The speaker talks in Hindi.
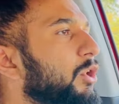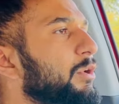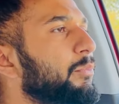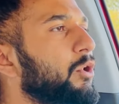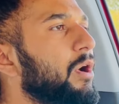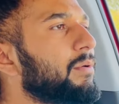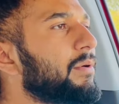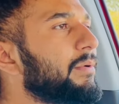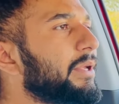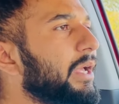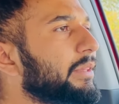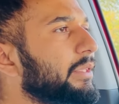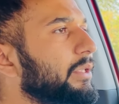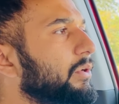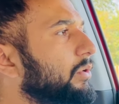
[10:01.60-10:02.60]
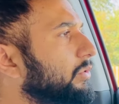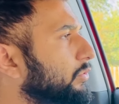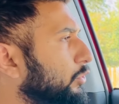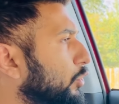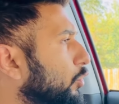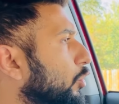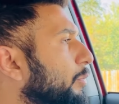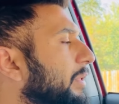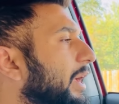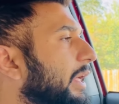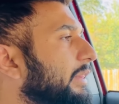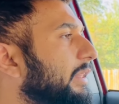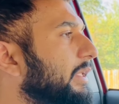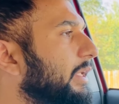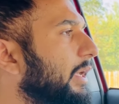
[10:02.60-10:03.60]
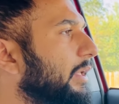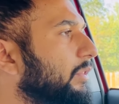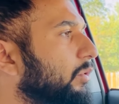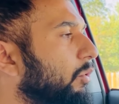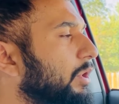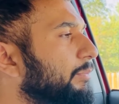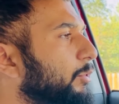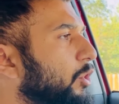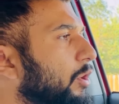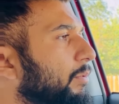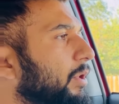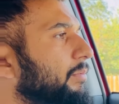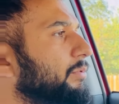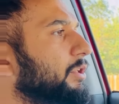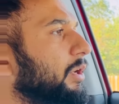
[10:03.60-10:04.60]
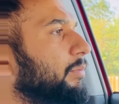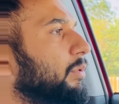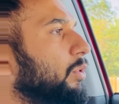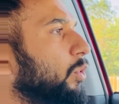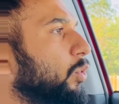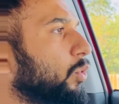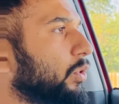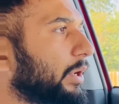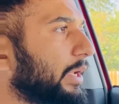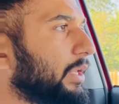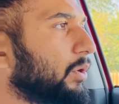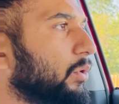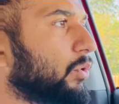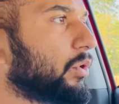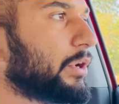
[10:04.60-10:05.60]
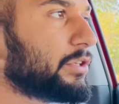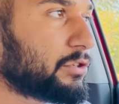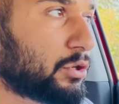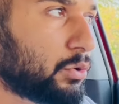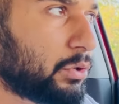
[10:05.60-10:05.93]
कोई प्रॉब्लम नहीं आती है और स्नो में आती है थोड़ी प्रॉब्लम जब लोगों कई लोगों के स्नो